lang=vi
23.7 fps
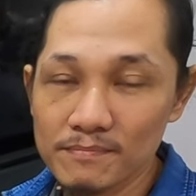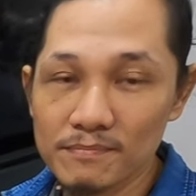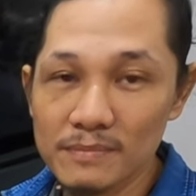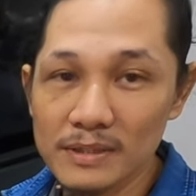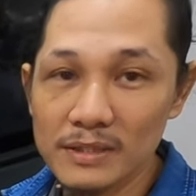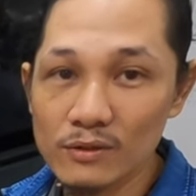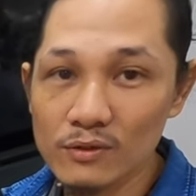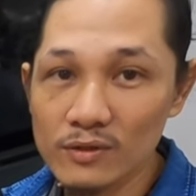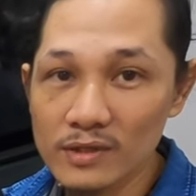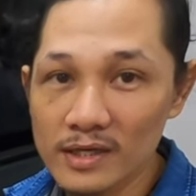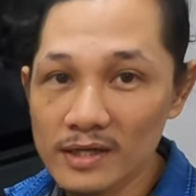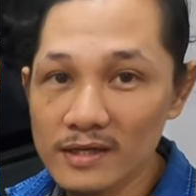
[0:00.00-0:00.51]

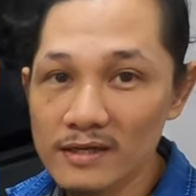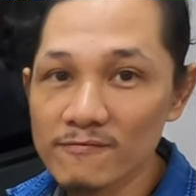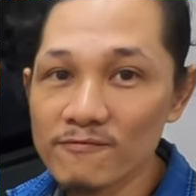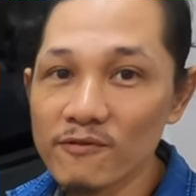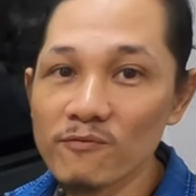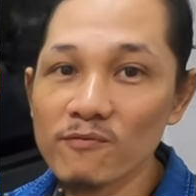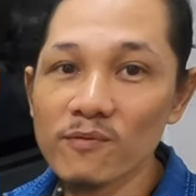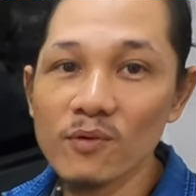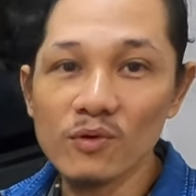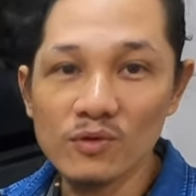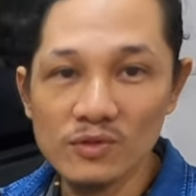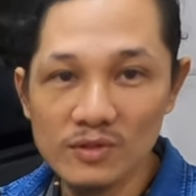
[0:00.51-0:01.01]
piano điện nó
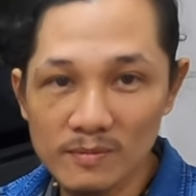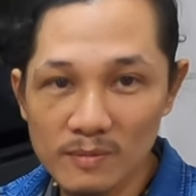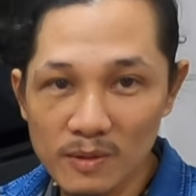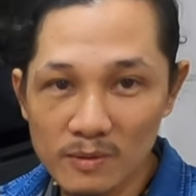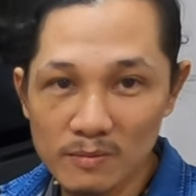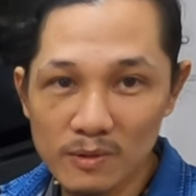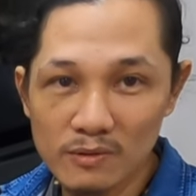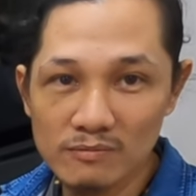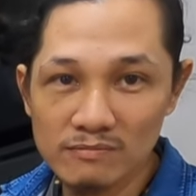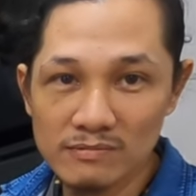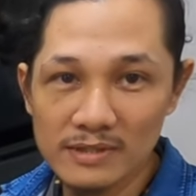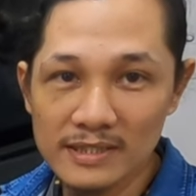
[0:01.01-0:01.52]
phục vụ cho một
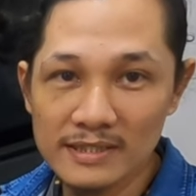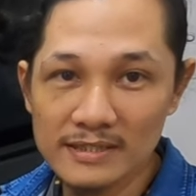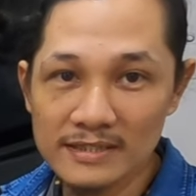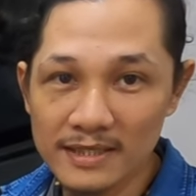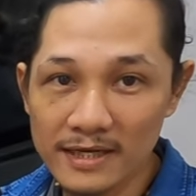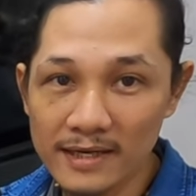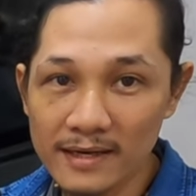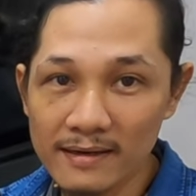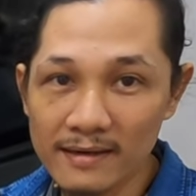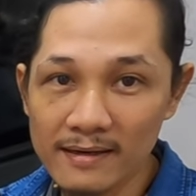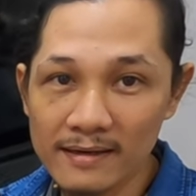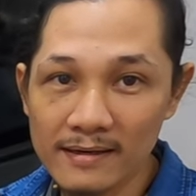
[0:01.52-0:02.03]
mục đích
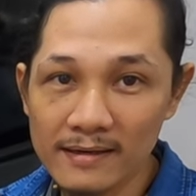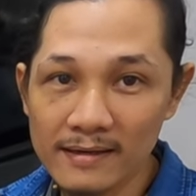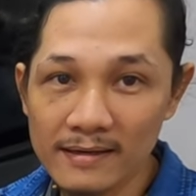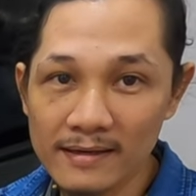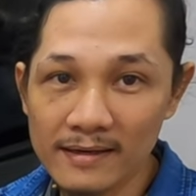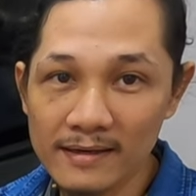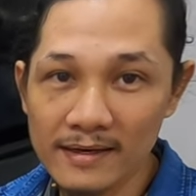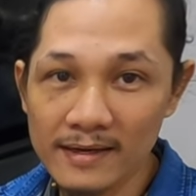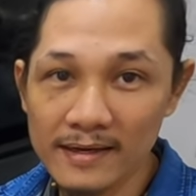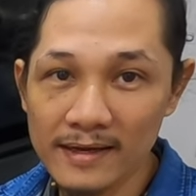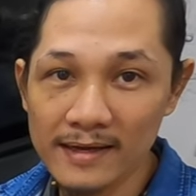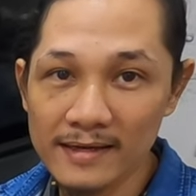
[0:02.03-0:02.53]
riêng
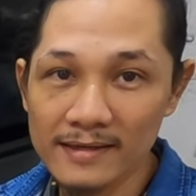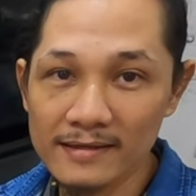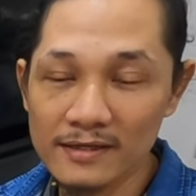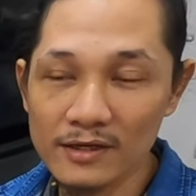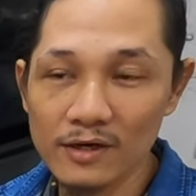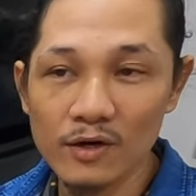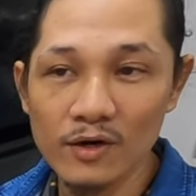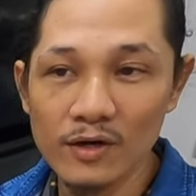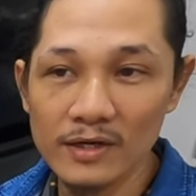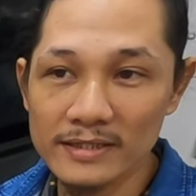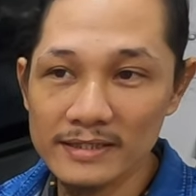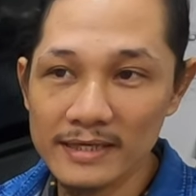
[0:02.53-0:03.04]
ha nó
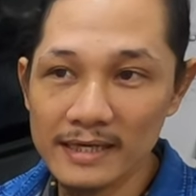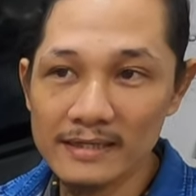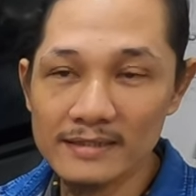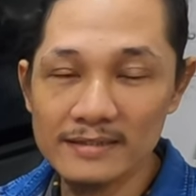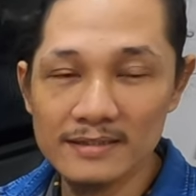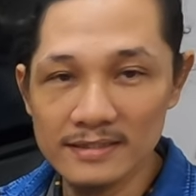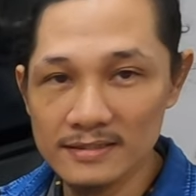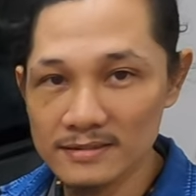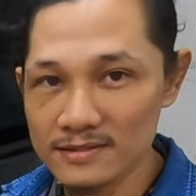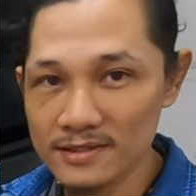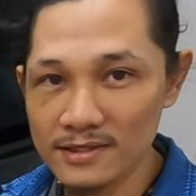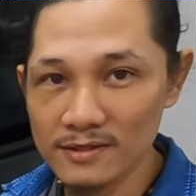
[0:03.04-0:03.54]
có cái giá
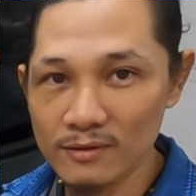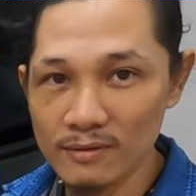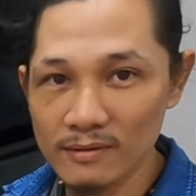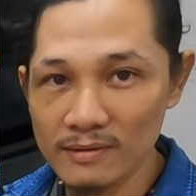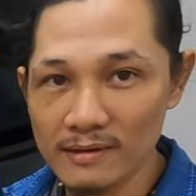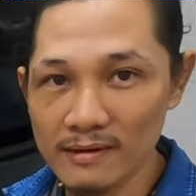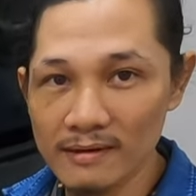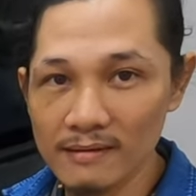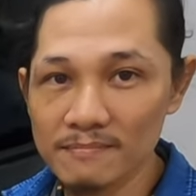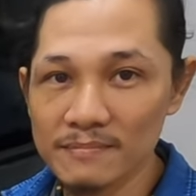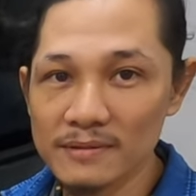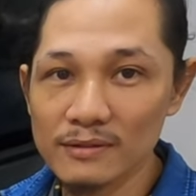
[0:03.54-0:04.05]
trị riêng của
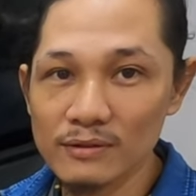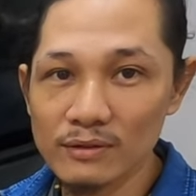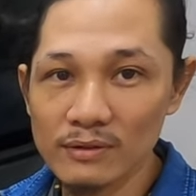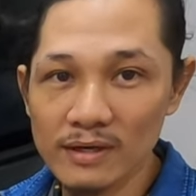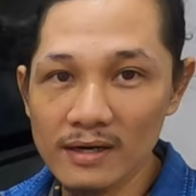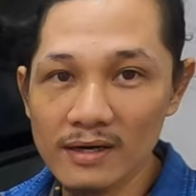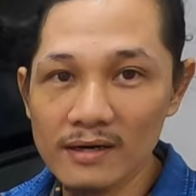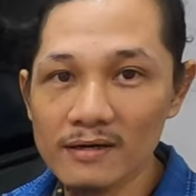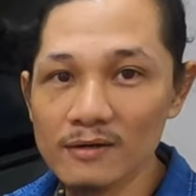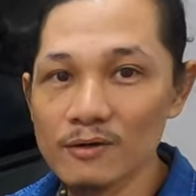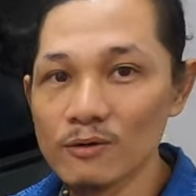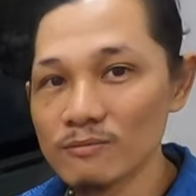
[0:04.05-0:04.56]
nó piano
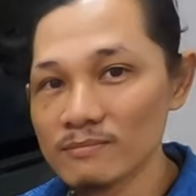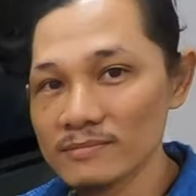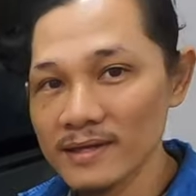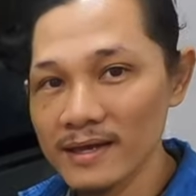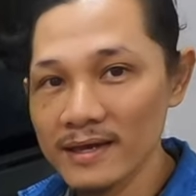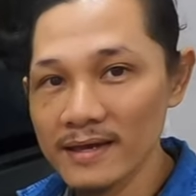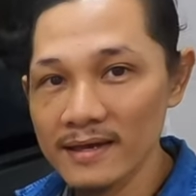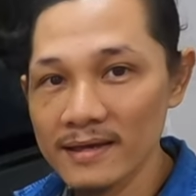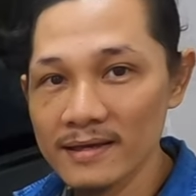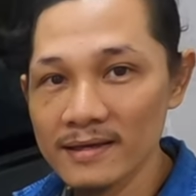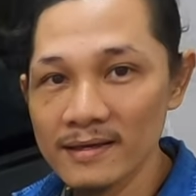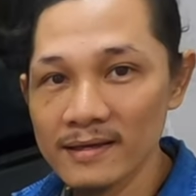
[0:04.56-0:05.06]
cơ cũng
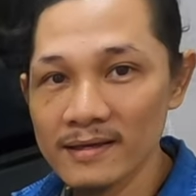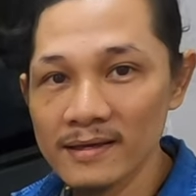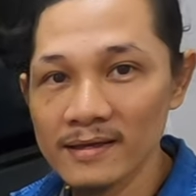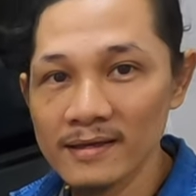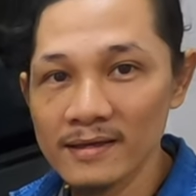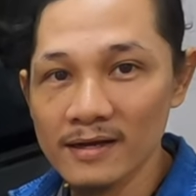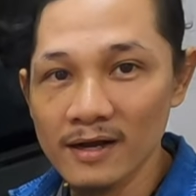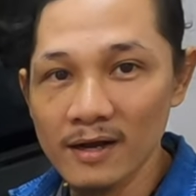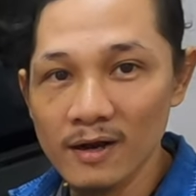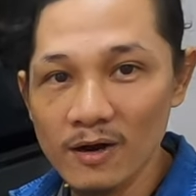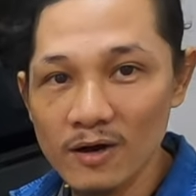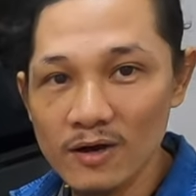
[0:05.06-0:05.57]
thế
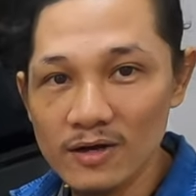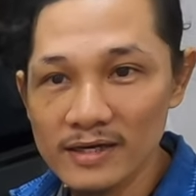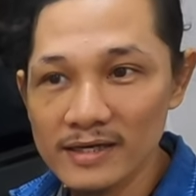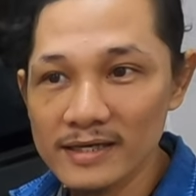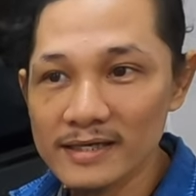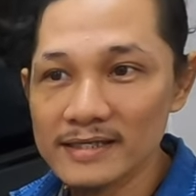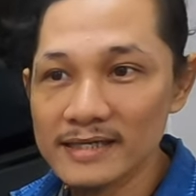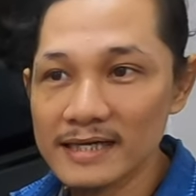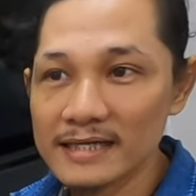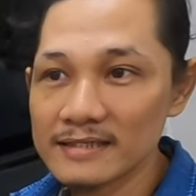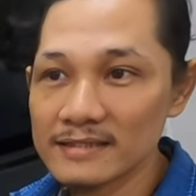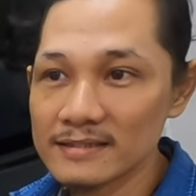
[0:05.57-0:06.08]
có
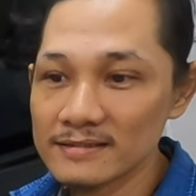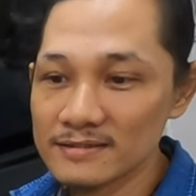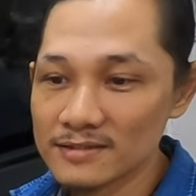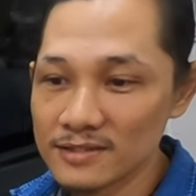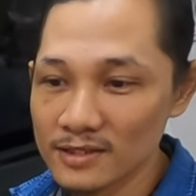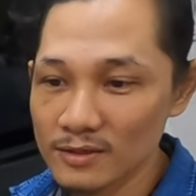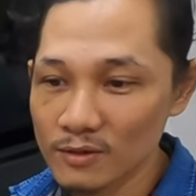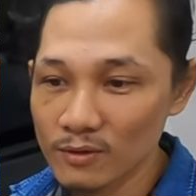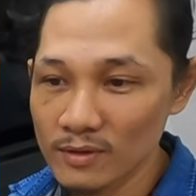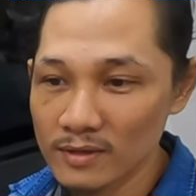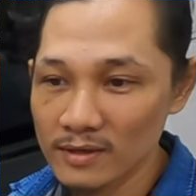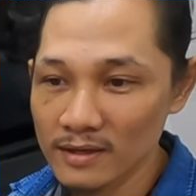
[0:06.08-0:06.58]
cái giá trị
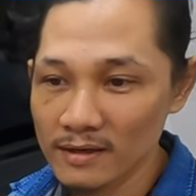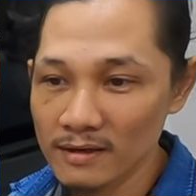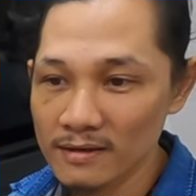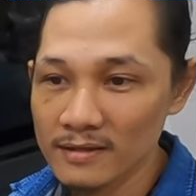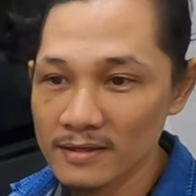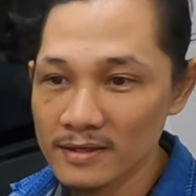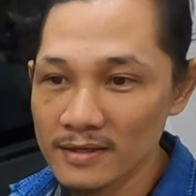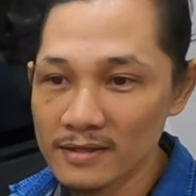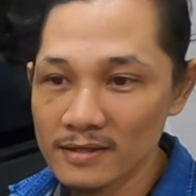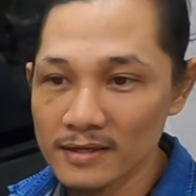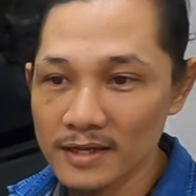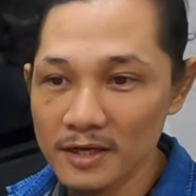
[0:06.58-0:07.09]
riêng của nó
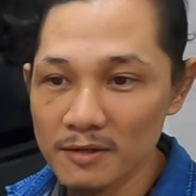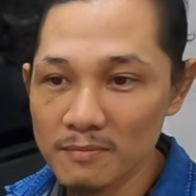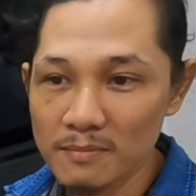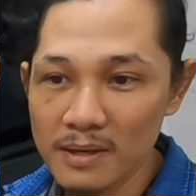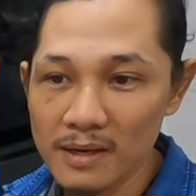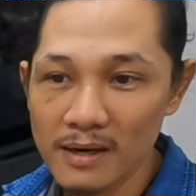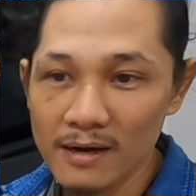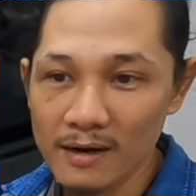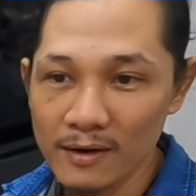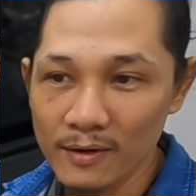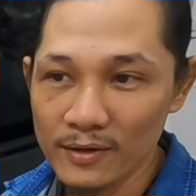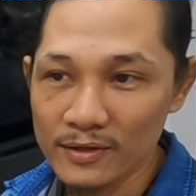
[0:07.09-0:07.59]
nếu
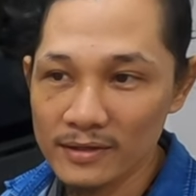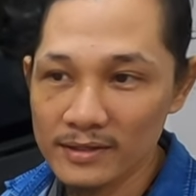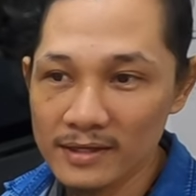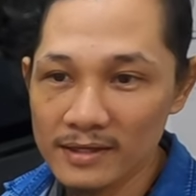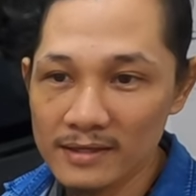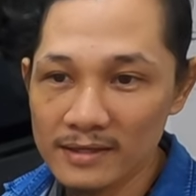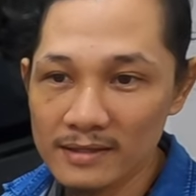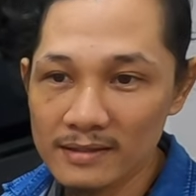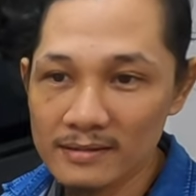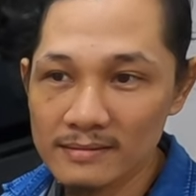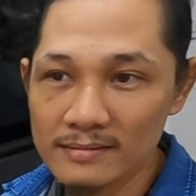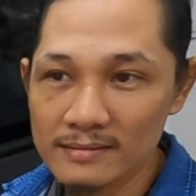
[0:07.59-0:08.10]
mà hỏi
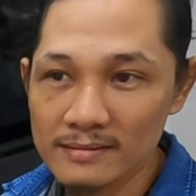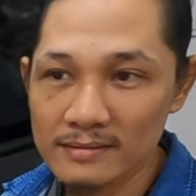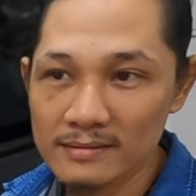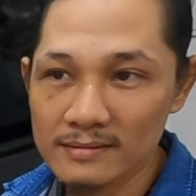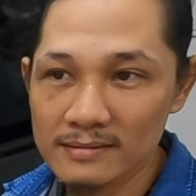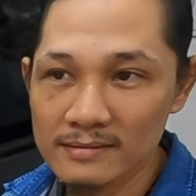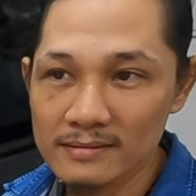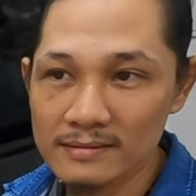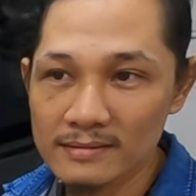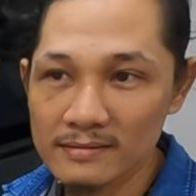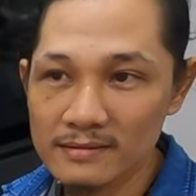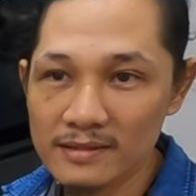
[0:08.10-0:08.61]
à,
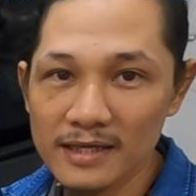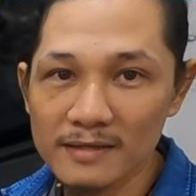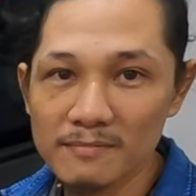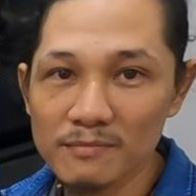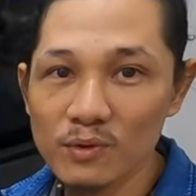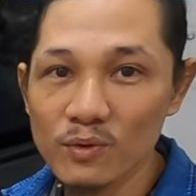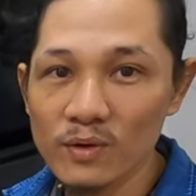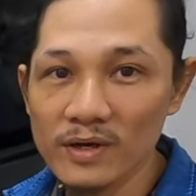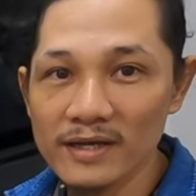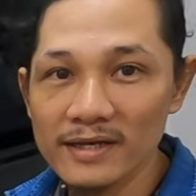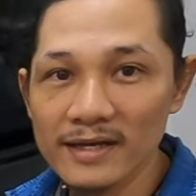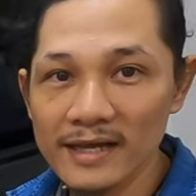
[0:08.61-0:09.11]
nên
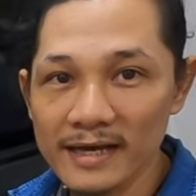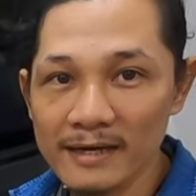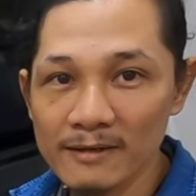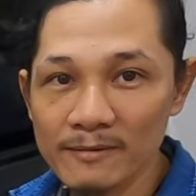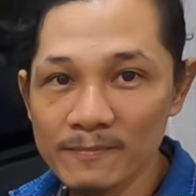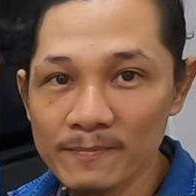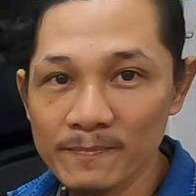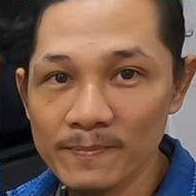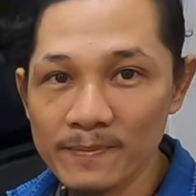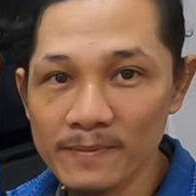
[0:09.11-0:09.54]
mua cái nào